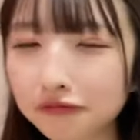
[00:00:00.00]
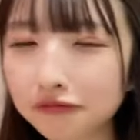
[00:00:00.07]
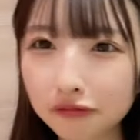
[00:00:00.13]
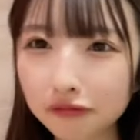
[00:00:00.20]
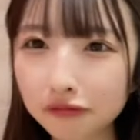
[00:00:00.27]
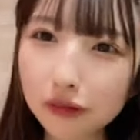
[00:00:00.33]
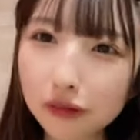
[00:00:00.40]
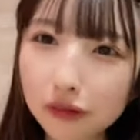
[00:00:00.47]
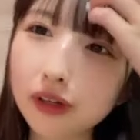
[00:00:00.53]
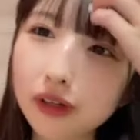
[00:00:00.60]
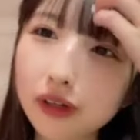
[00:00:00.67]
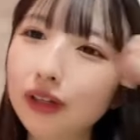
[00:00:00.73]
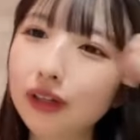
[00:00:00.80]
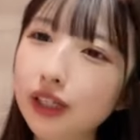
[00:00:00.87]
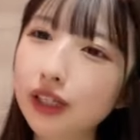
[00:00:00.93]
ら
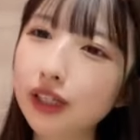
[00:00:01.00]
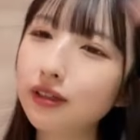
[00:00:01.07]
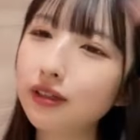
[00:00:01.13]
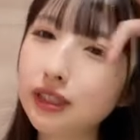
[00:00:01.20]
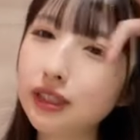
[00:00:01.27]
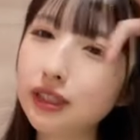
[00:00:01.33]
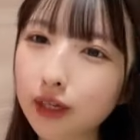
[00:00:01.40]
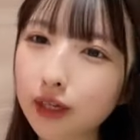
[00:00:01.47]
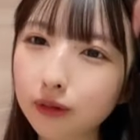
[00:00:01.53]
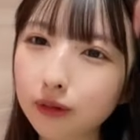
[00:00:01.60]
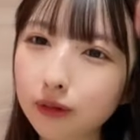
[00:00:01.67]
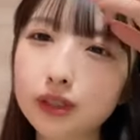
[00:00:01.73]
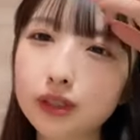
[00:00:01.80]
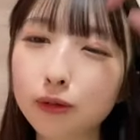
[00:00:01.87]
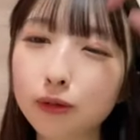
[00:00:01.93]
あらかわい
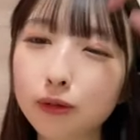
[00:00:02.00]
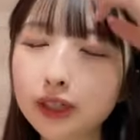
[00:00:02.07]
い